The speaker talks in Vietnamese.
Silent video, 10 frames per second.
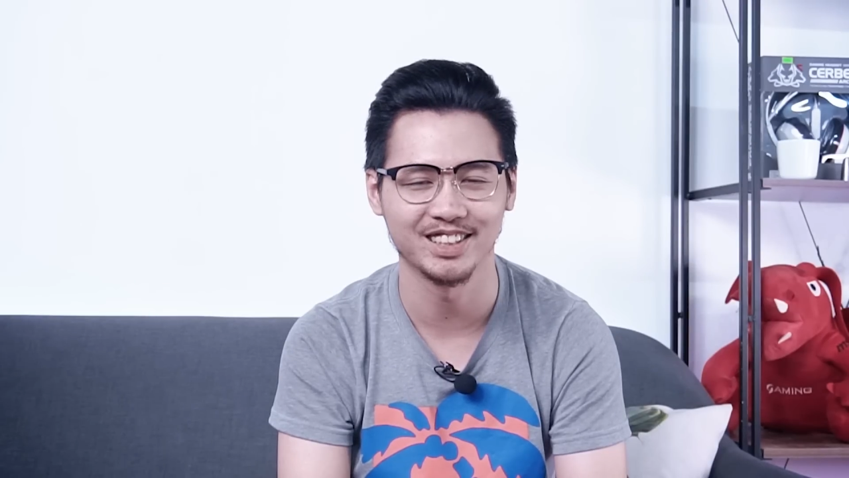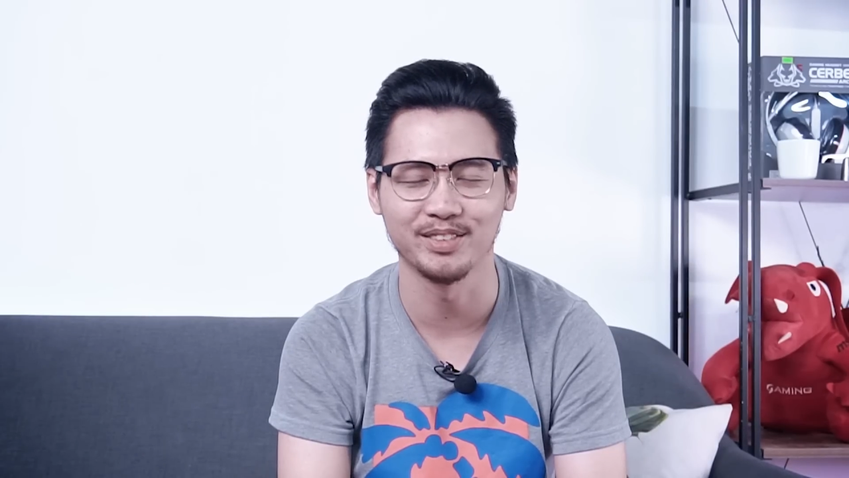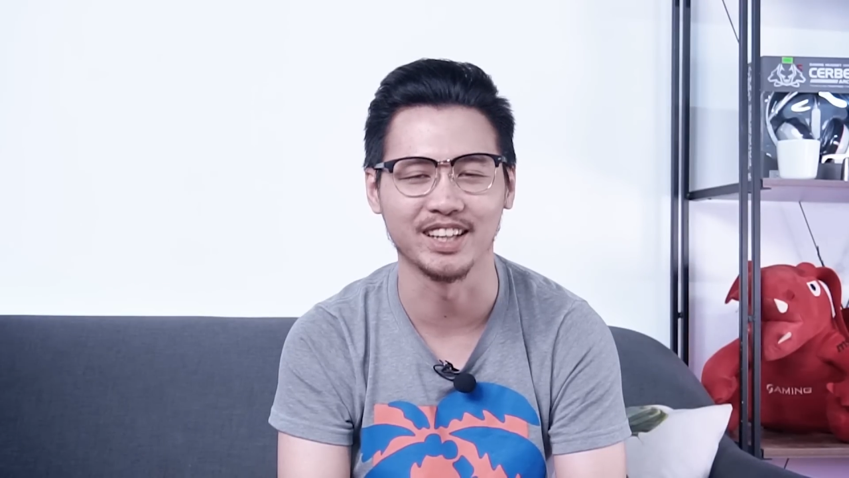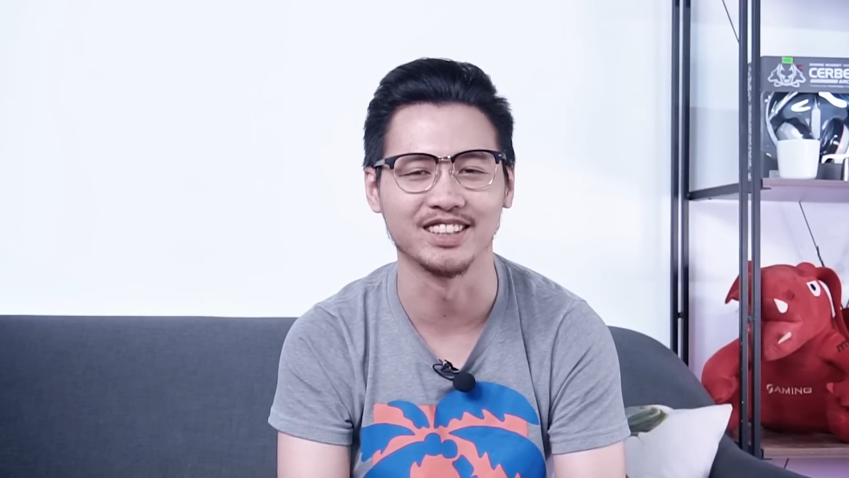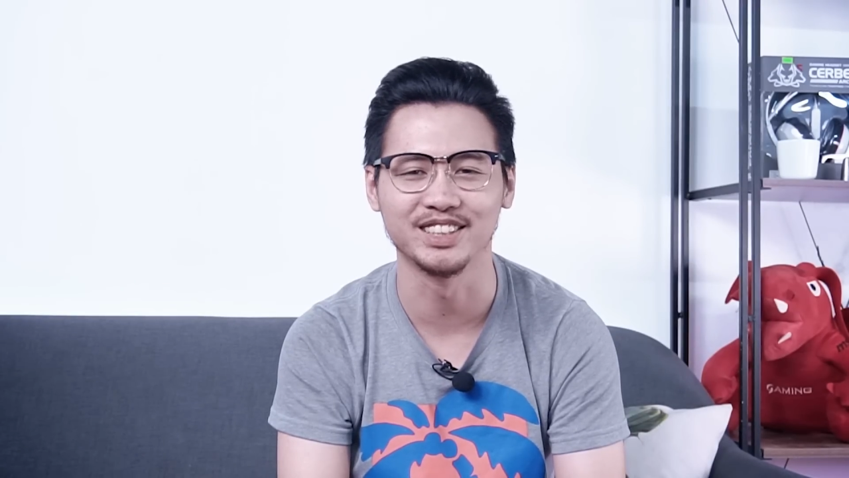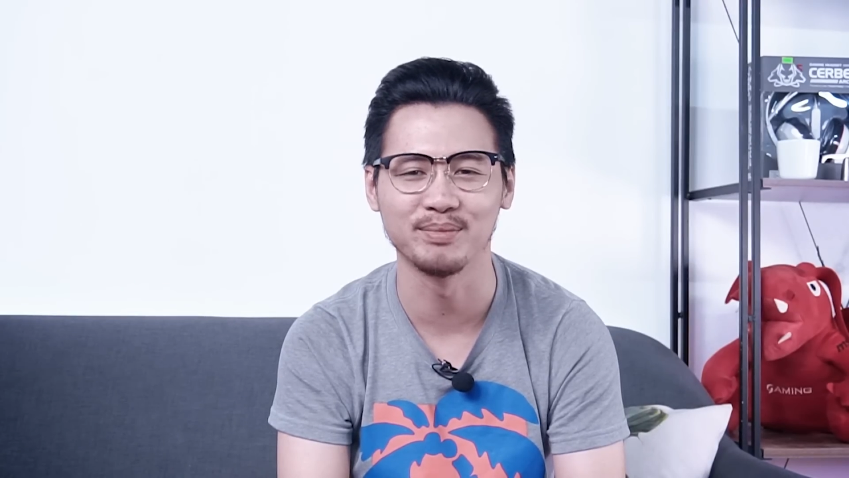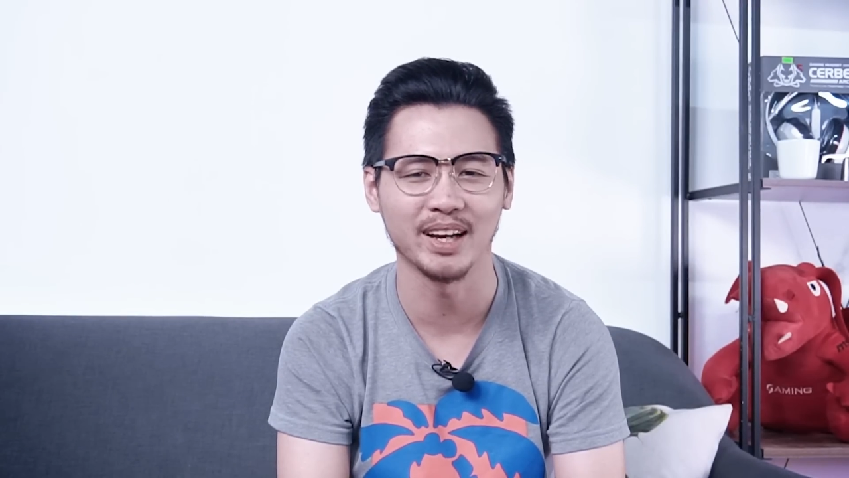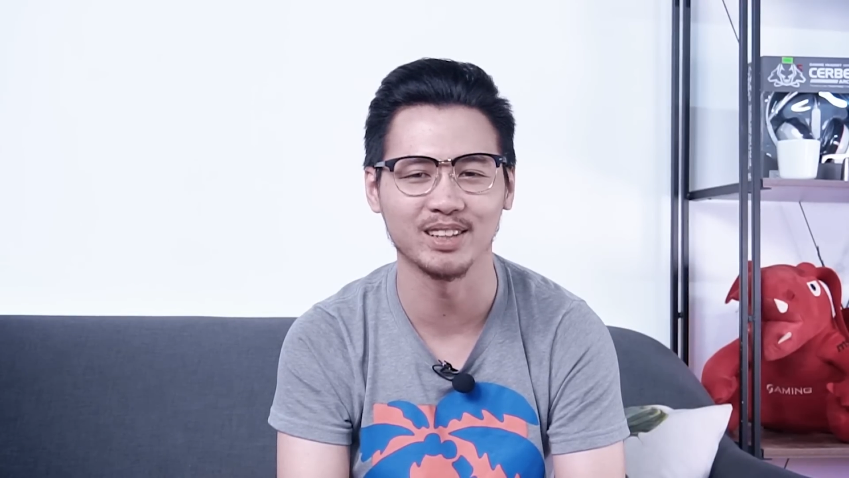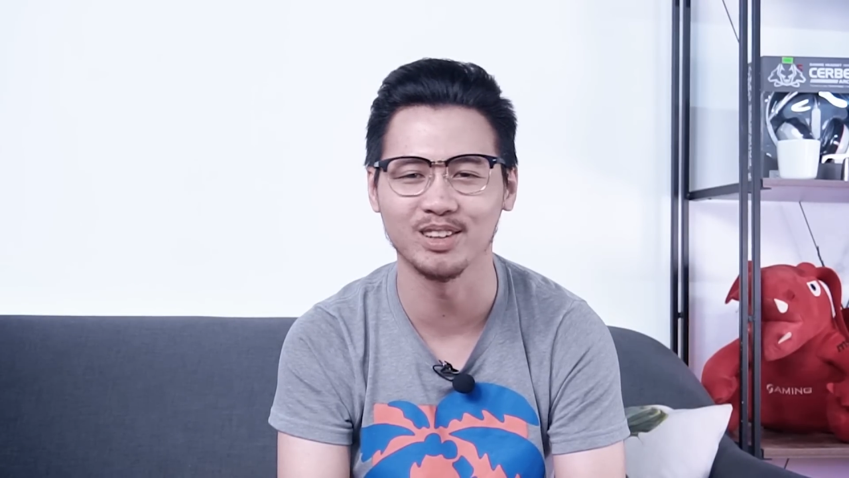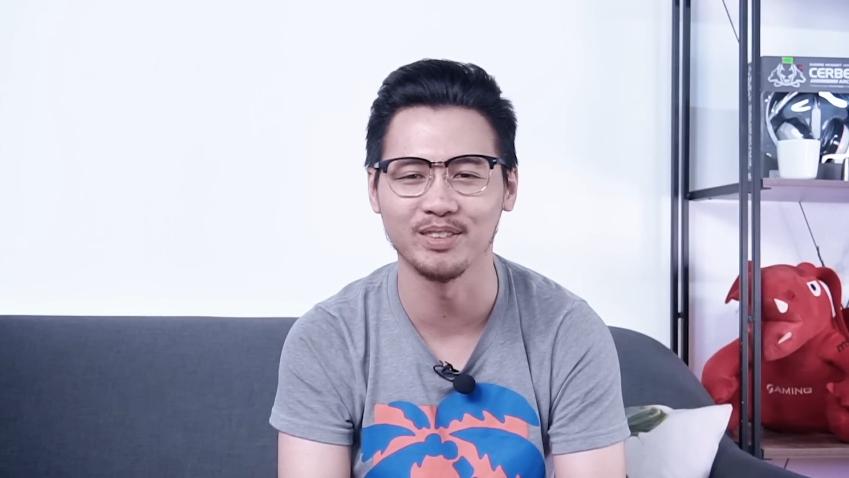không phải đường chim
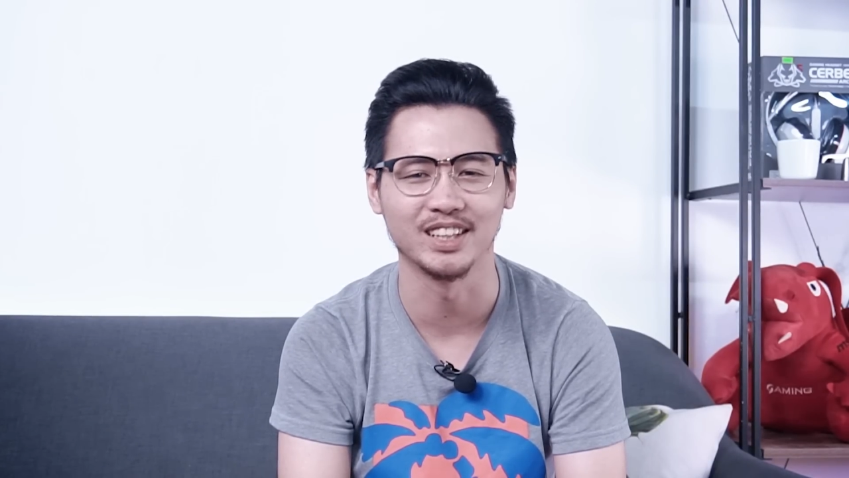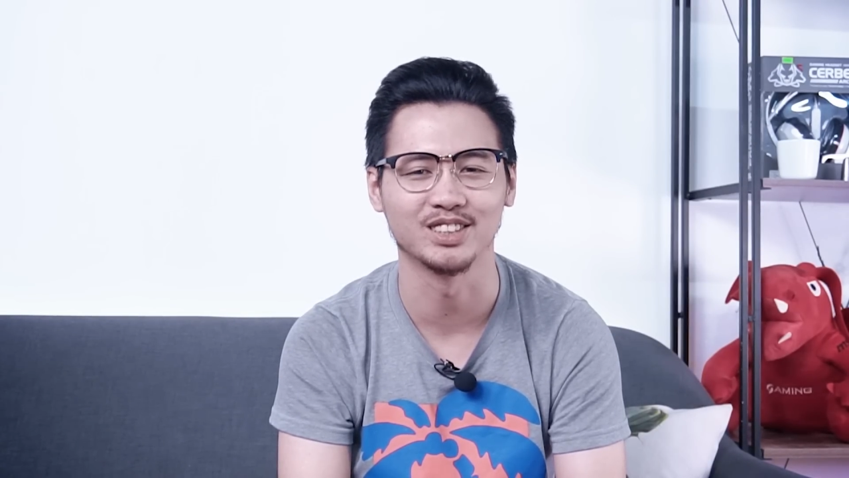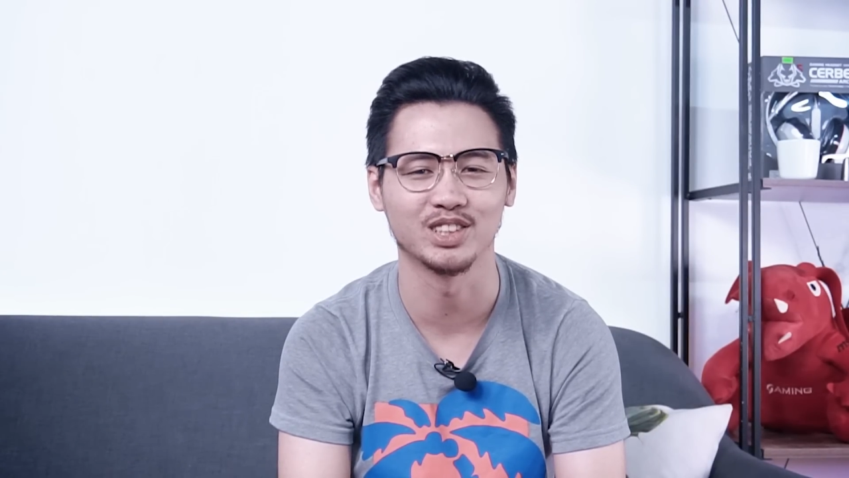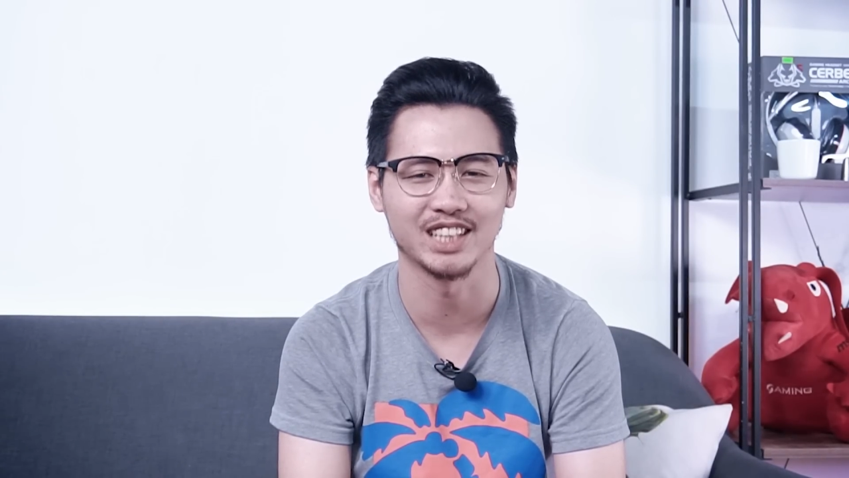bay cũng không phải đường chuột